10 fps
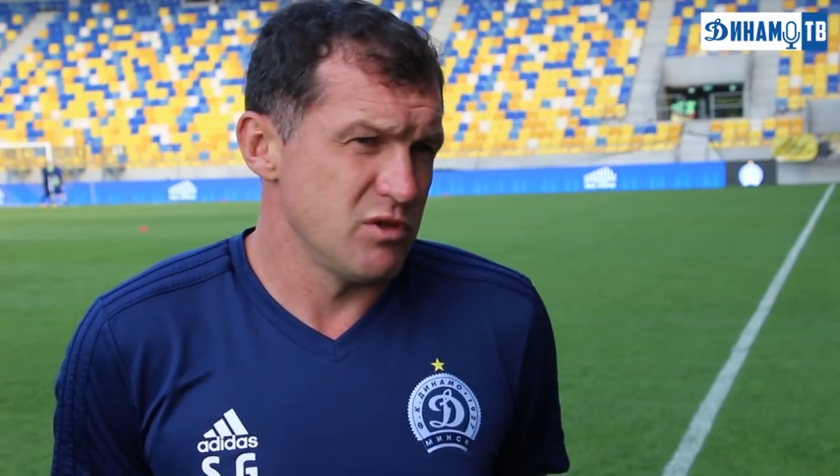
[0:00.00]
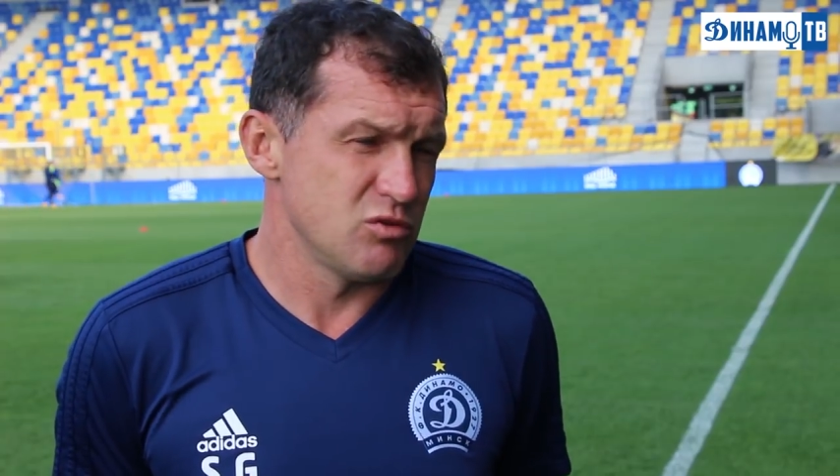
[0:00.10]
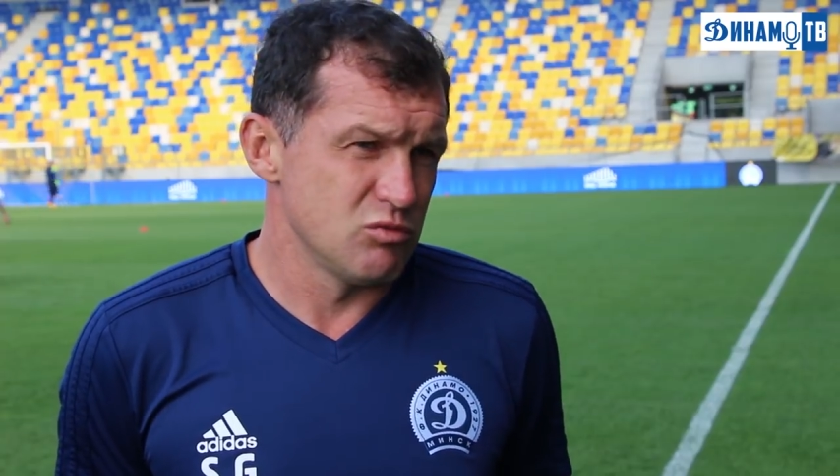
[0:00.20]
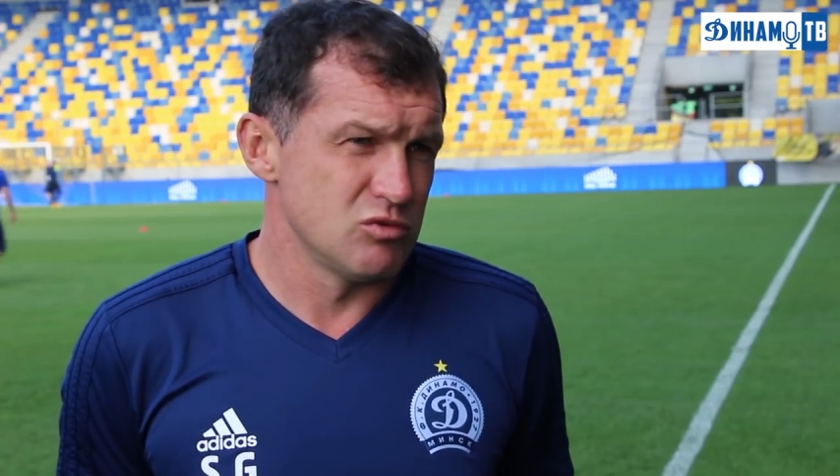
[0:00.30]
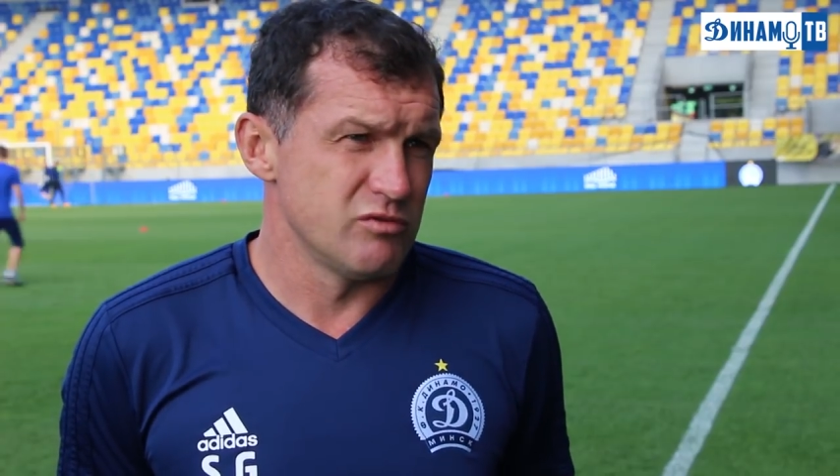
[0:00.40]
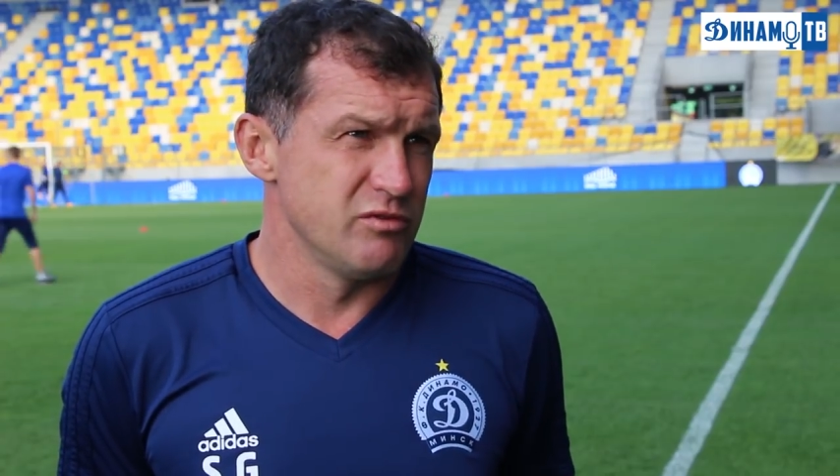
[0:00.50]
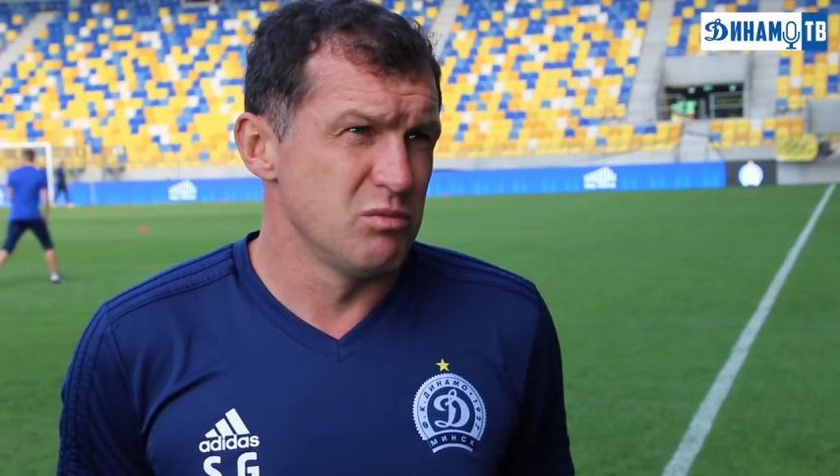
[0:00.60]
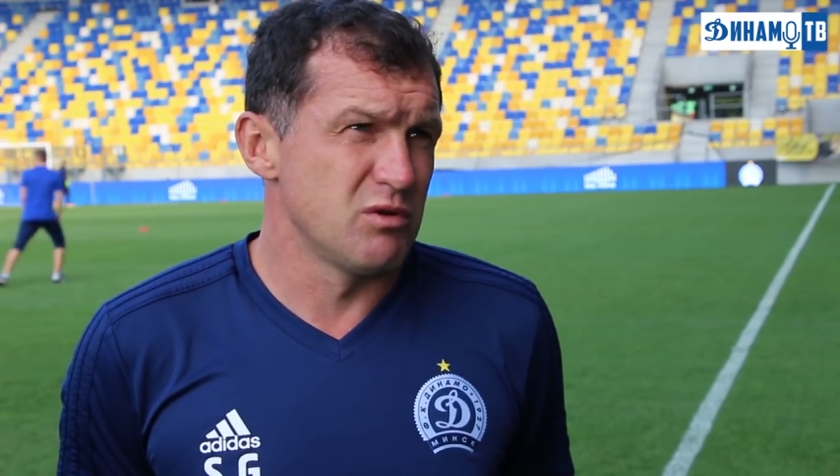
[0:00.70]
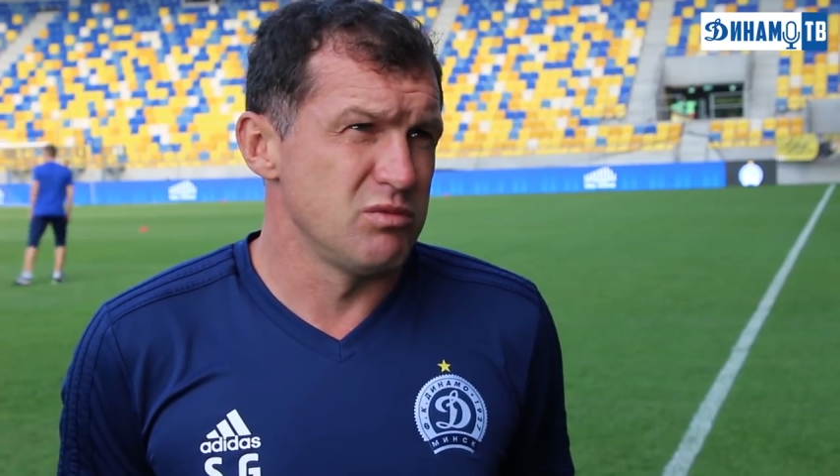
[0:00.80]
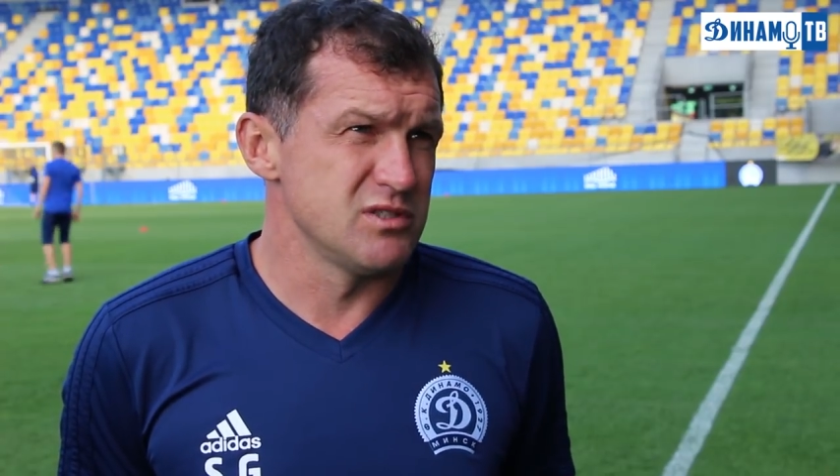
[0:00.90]
поэтому
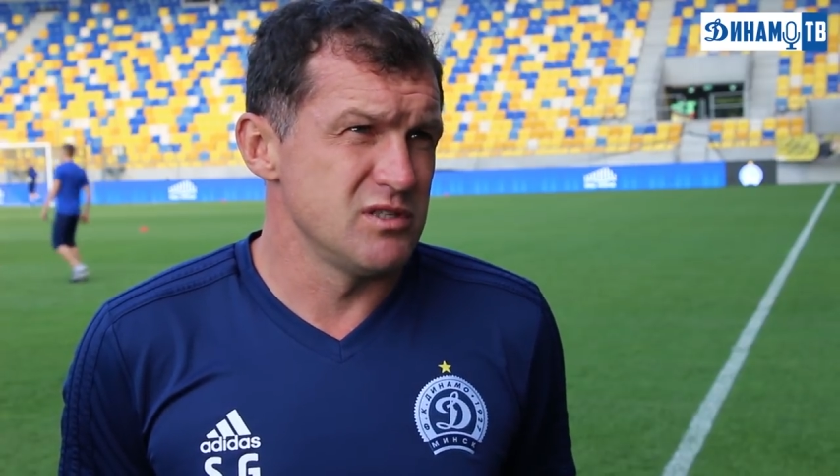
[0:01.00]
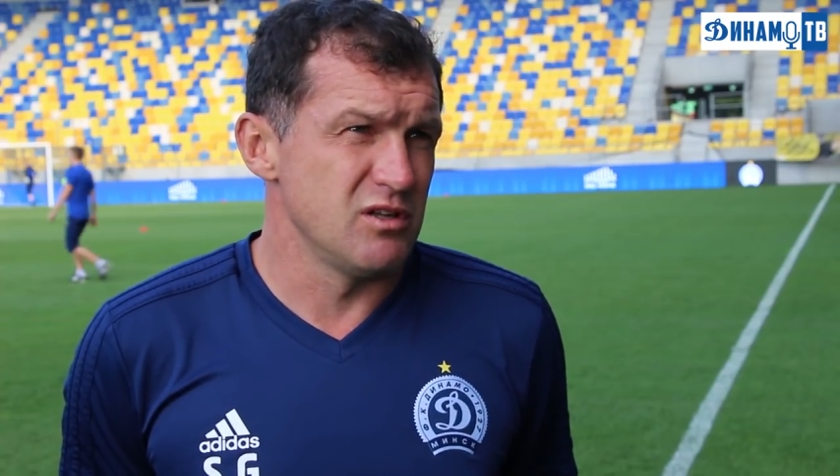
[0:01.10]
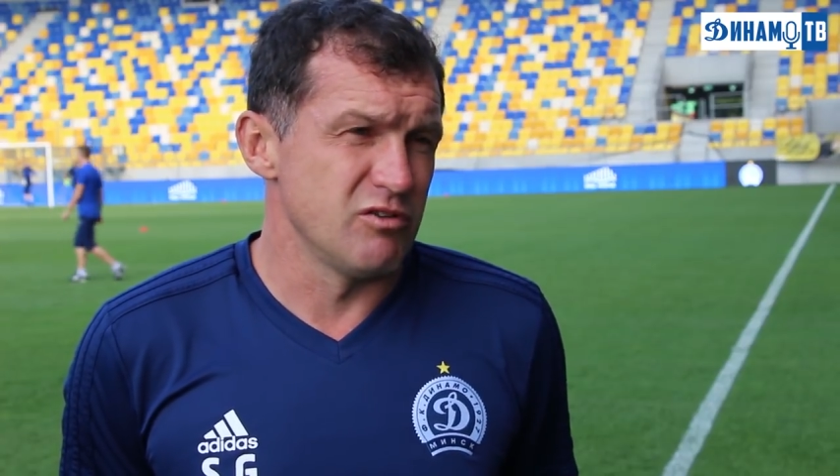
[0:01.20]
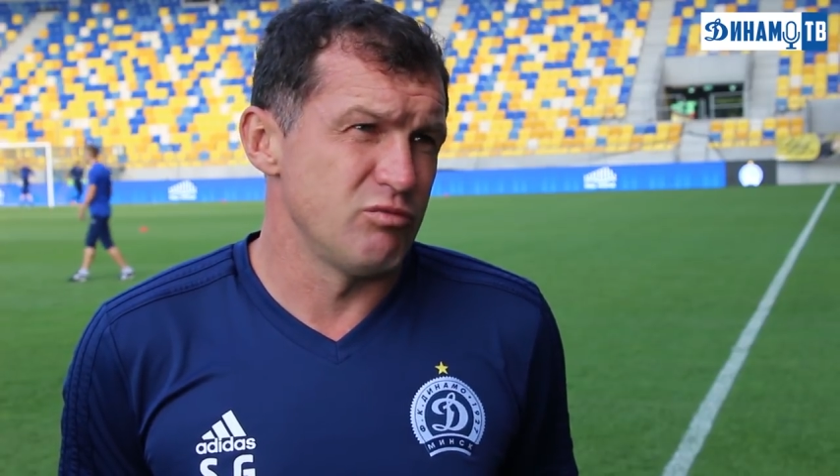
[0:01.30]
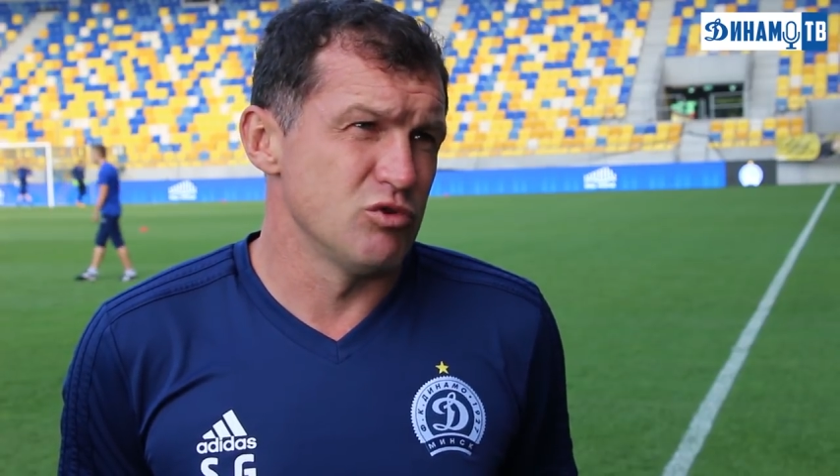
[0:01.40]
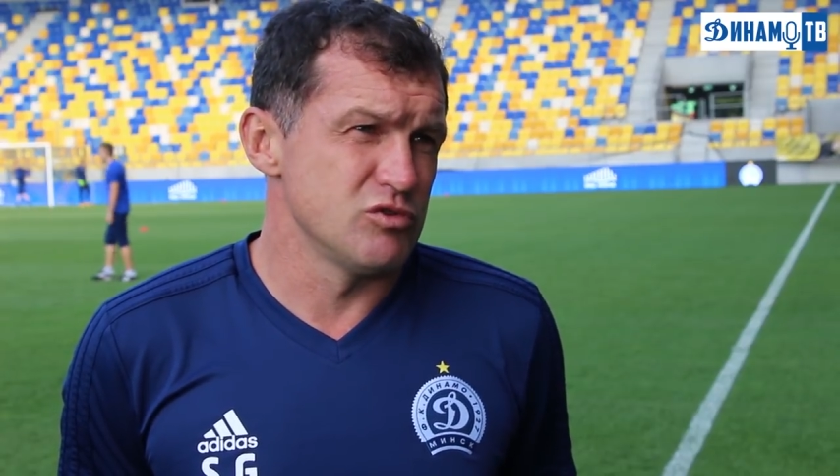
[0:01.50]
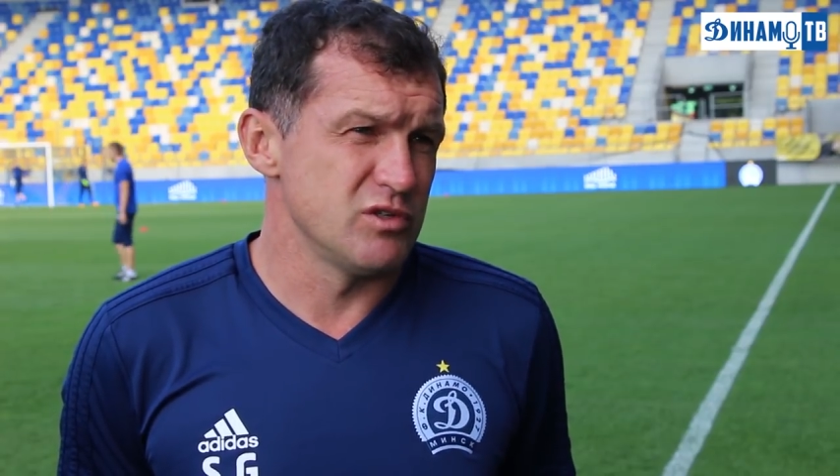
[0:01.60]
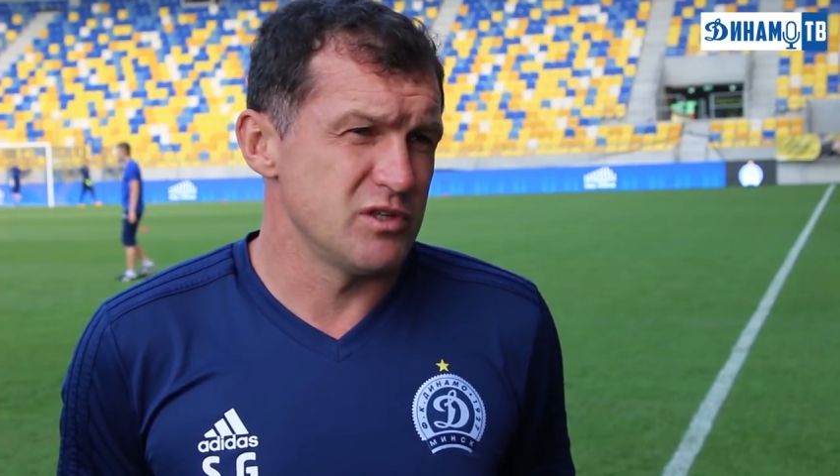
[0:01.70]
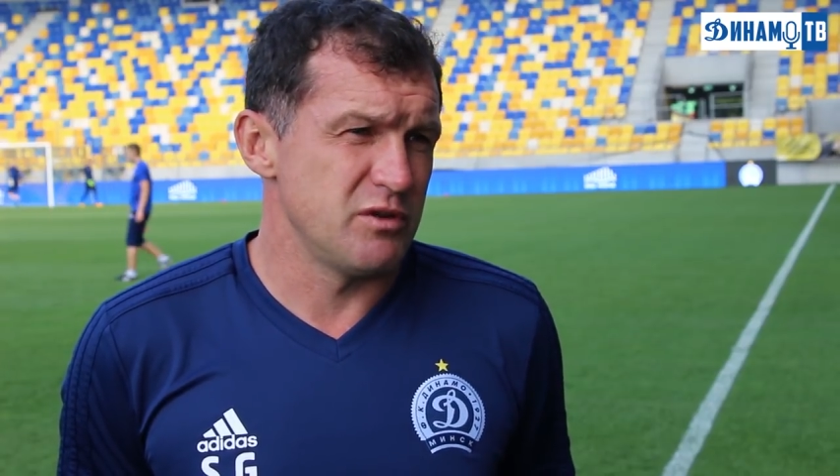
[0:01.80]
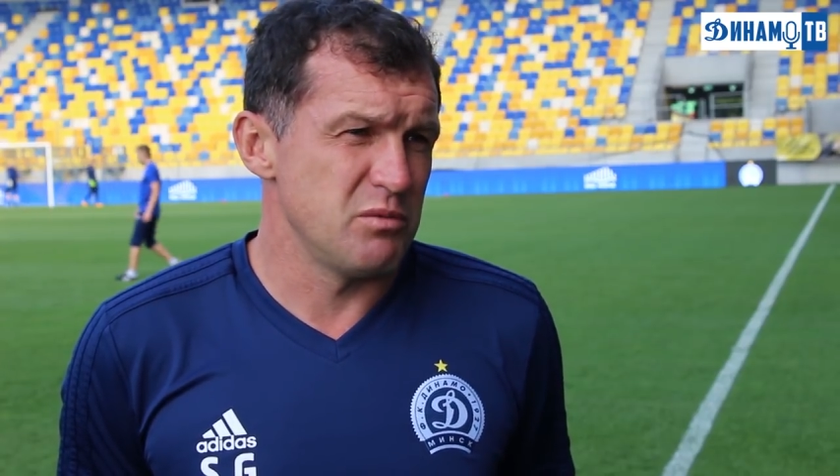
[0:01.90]
выбор был сделан в
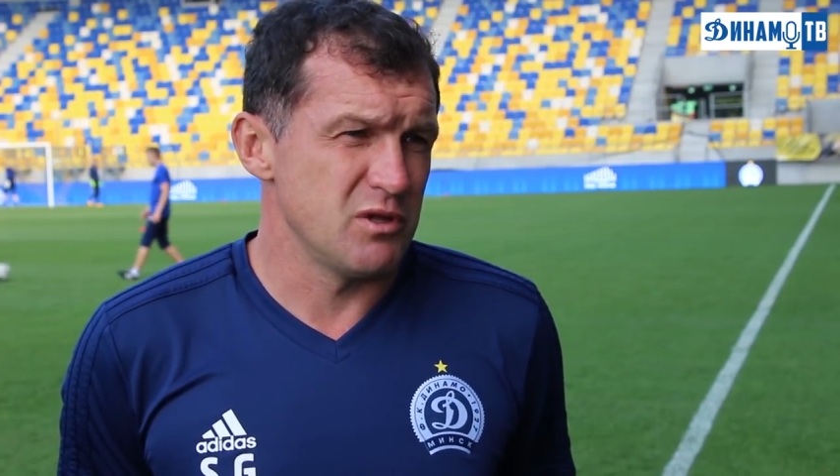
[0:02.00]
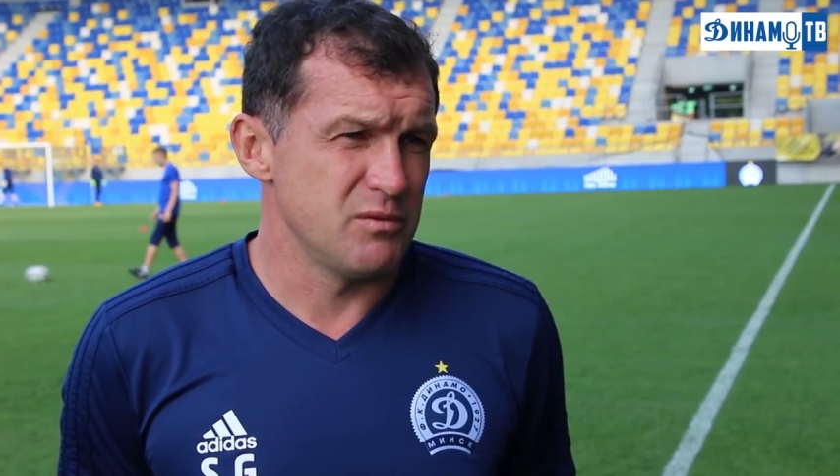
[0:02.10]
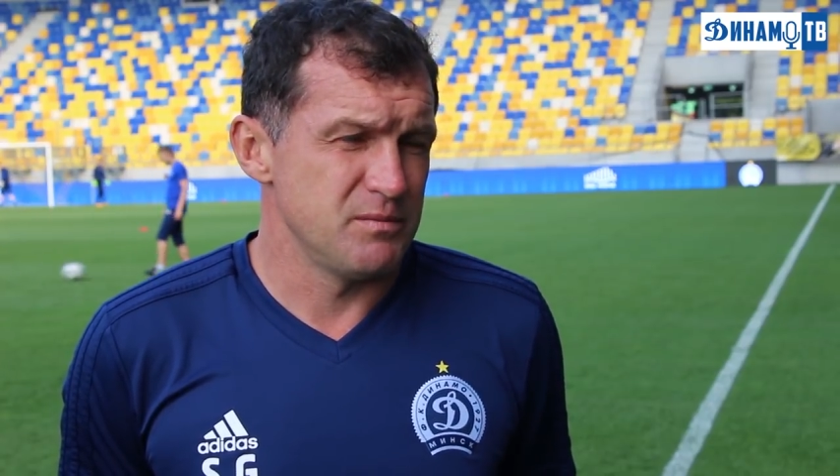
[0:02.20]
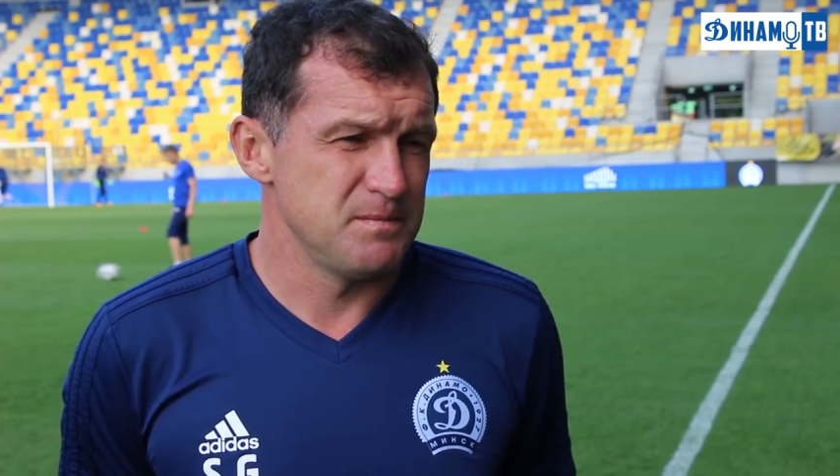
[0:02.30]
пользу этих ребят.